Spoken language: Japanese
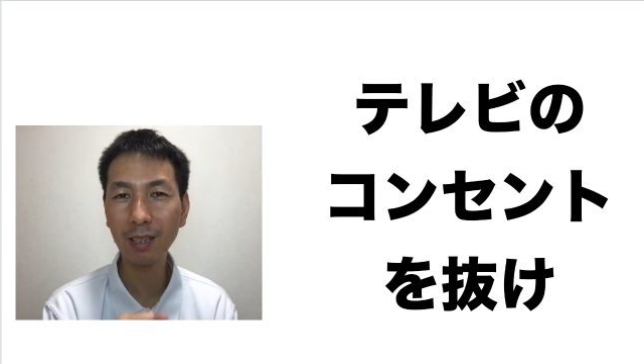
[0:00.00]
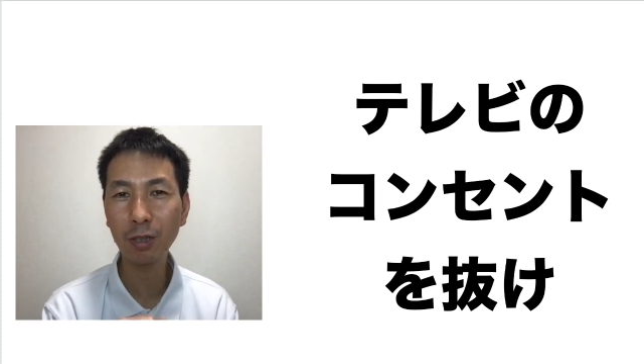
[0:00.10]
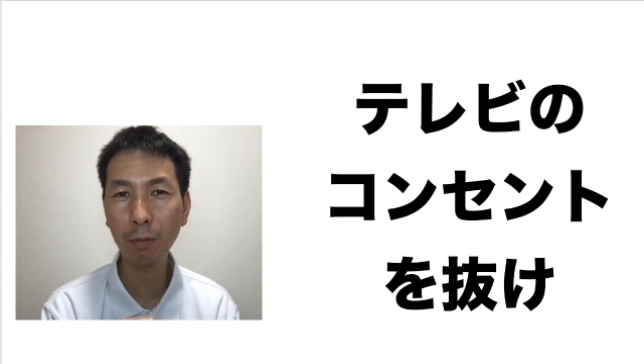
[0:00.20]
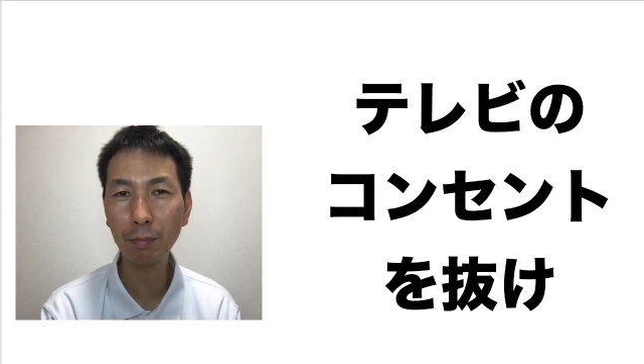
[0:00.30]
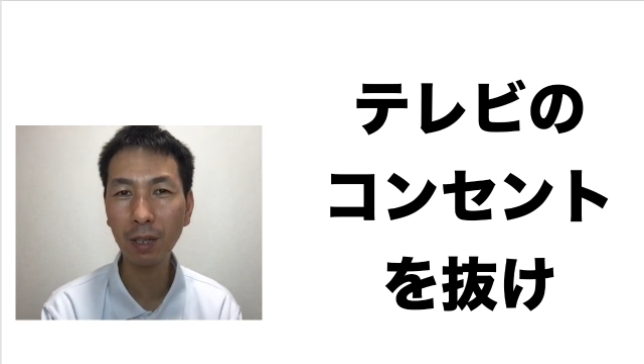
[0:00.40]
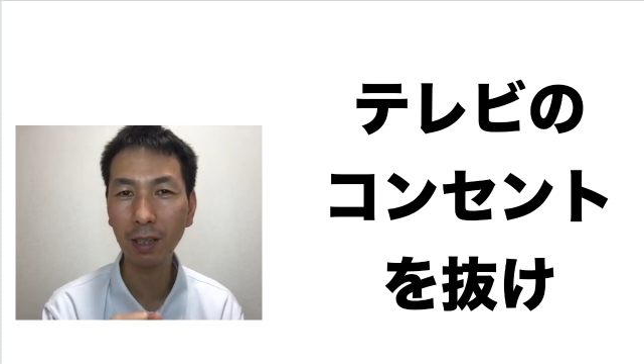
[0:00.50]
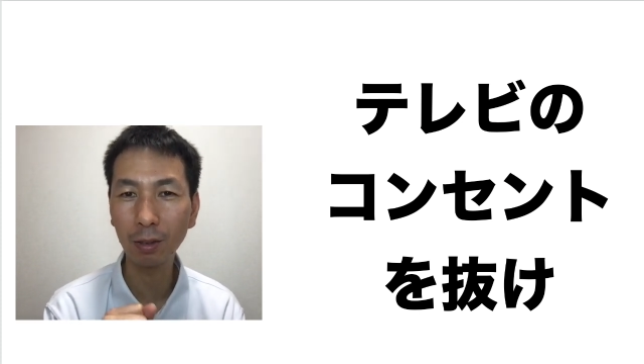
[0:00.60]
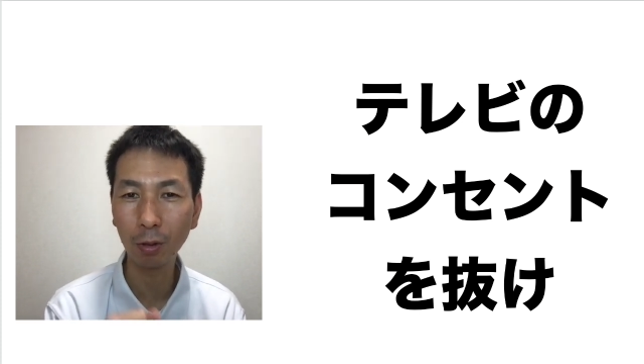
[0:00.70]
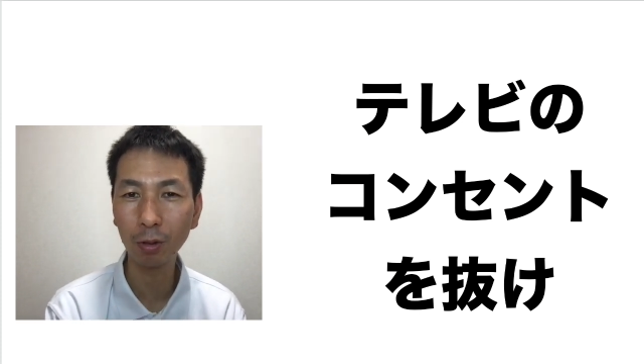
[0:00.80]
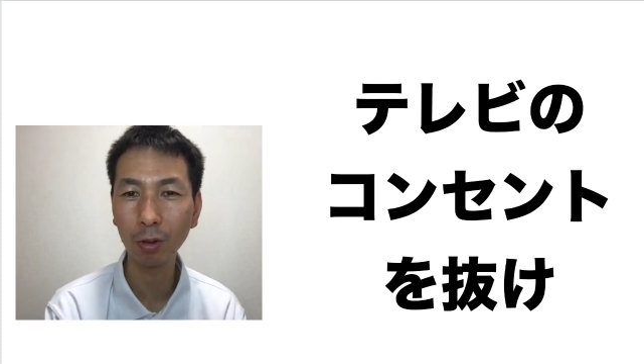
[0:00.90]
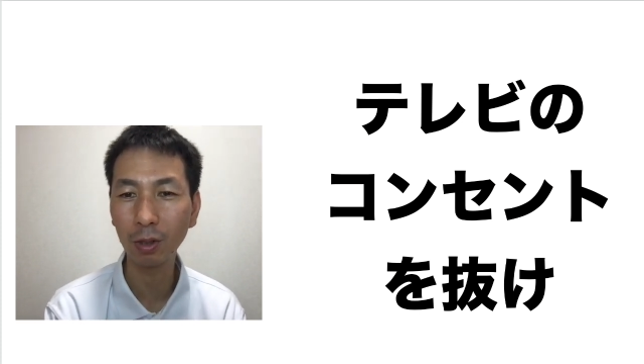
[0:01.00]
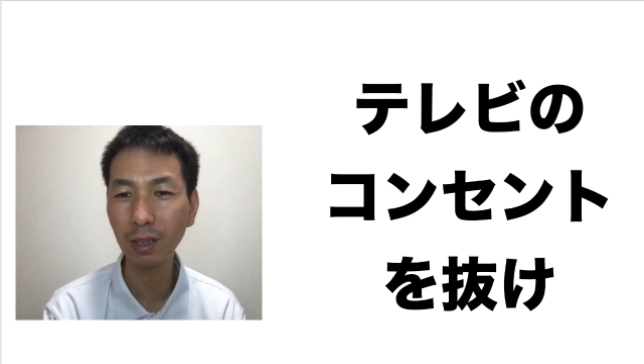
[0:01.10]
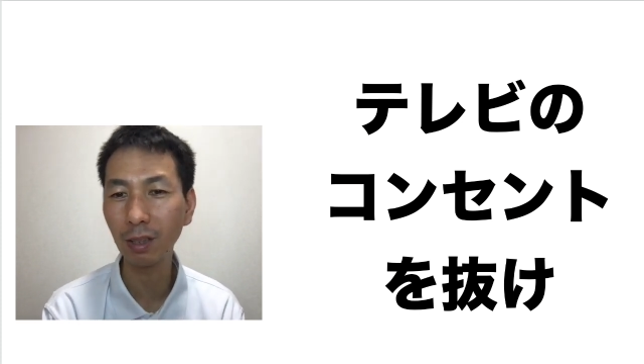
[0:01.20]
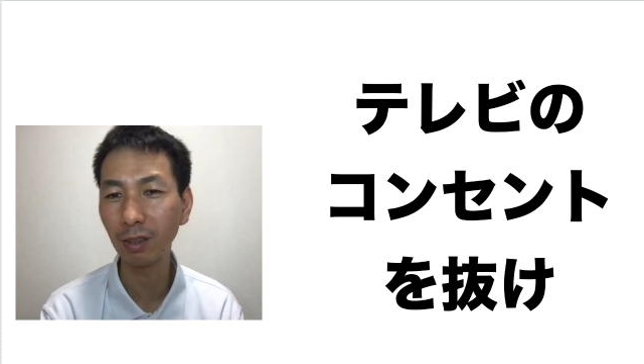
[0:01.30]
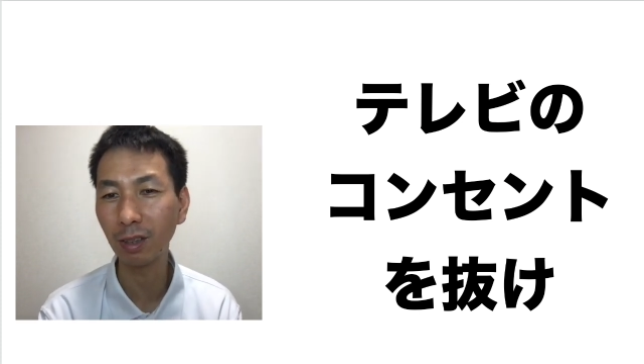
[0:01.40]
アクションプランがドーンと出
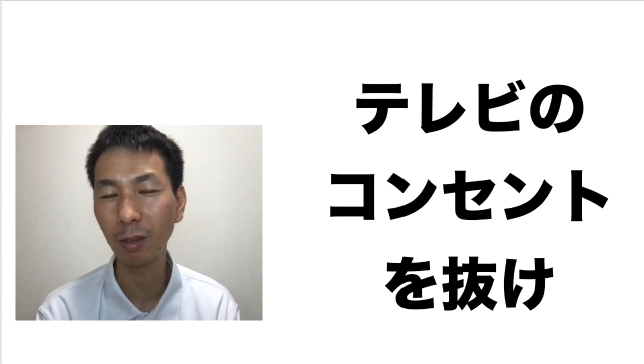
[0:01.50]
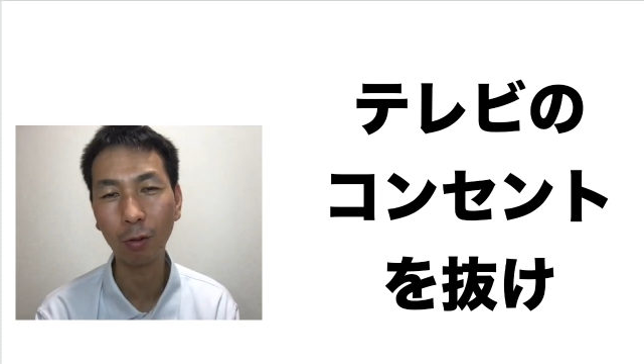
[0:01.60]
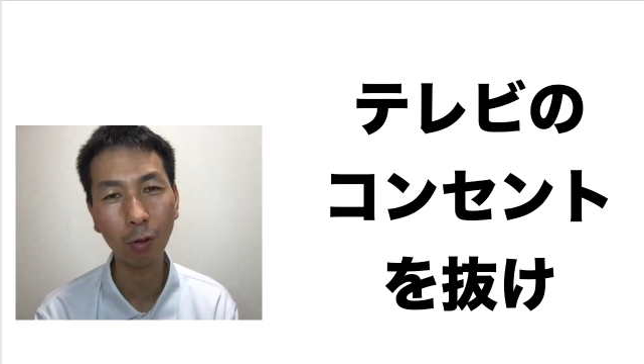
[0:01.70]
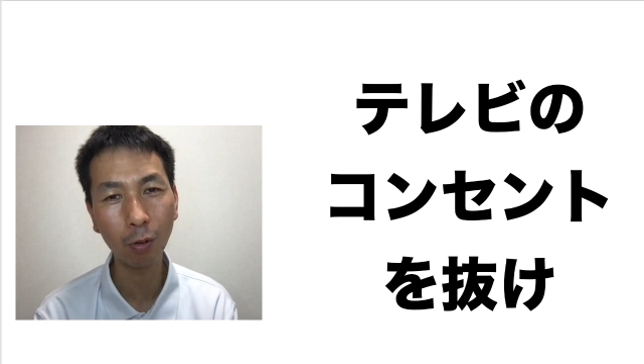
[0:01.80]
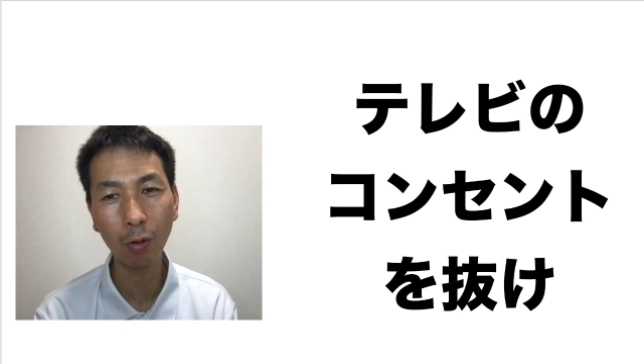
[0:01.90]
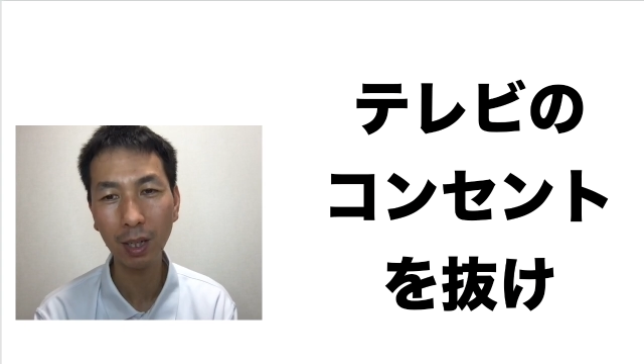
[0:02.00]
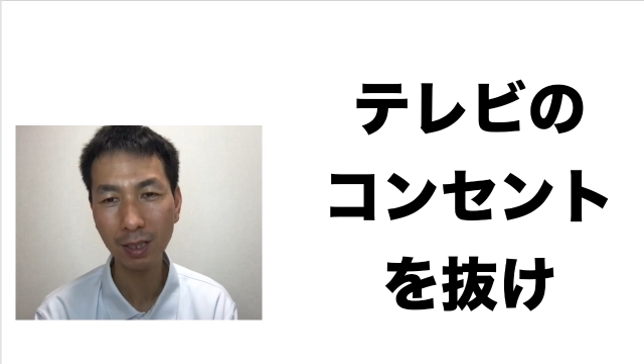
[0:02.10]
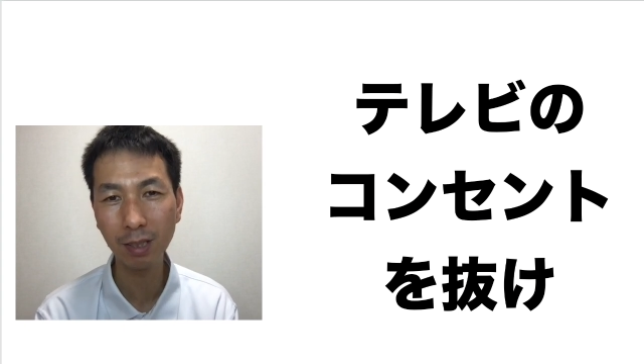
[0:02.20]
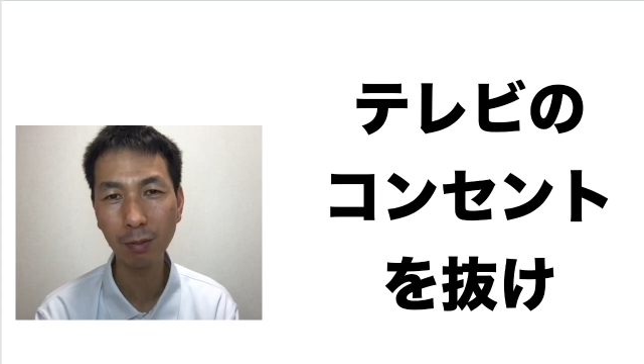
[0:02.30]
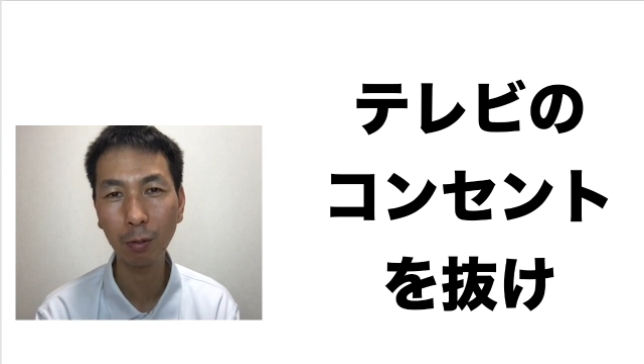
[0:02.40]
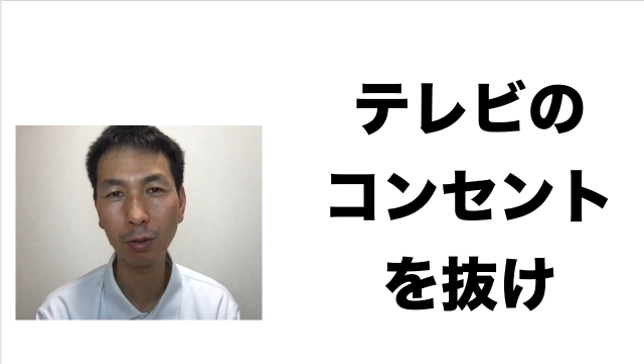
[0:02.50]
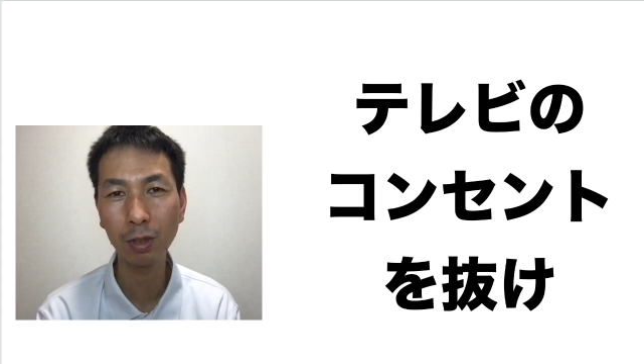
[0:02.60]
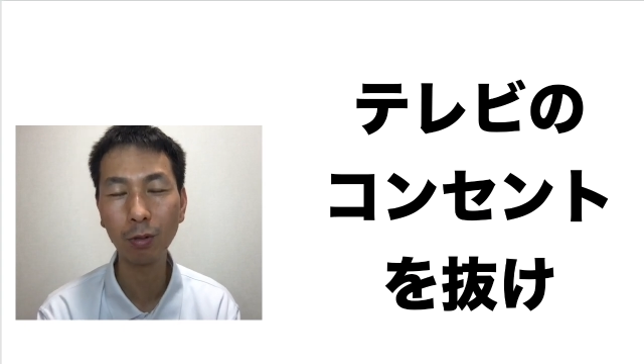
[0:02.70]
てるっていう、ここがすご